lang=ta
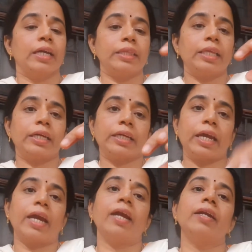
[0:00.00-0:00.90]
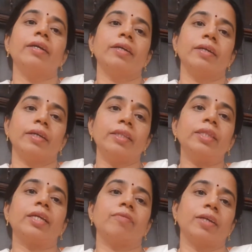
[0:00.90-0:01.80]
இந்த ஏழு
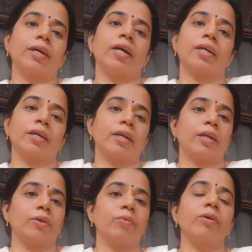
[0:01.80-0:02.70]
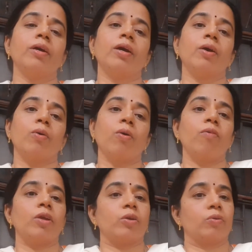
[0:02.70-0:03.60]
இந்திர விகாரங்களையும்
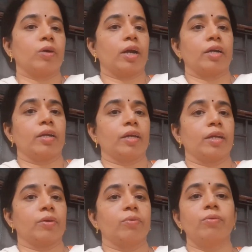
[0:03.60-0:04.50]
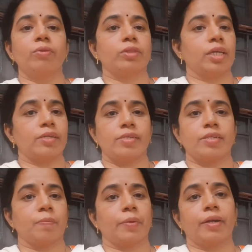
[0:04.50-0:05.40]
கோவலனும் கண்ணகியும்
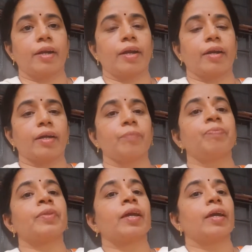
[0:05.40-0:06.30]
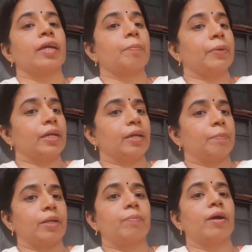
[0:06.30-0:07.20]
தரிசனம் பண்ணுறாங்க எப்படி
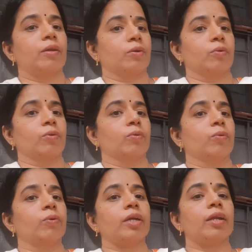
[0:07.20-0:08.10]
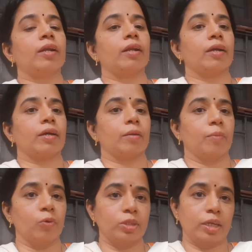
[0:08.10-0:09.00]
பெருமாளுக்கு ஒரு கோயில்
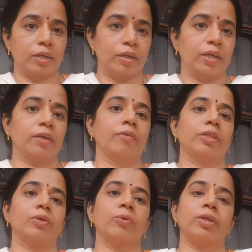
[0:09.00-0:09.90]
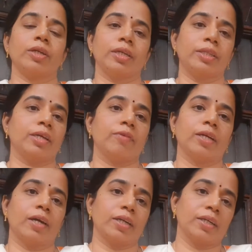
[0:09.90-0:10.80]
பௌத்தர்களுக்கு வந்து ஒரு இந்திர
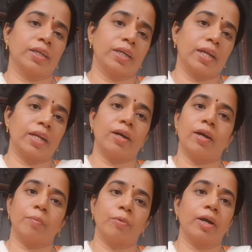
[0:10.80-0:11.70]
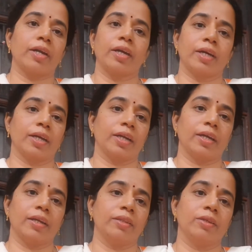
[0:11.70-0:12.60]
விகாரங்கள் எல்லாம் புகார் நகரில்
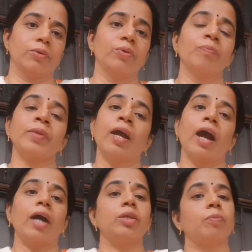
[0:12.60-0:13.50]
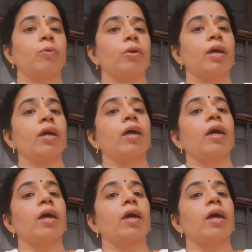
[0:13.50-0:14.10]
இருந்ததோ அது போல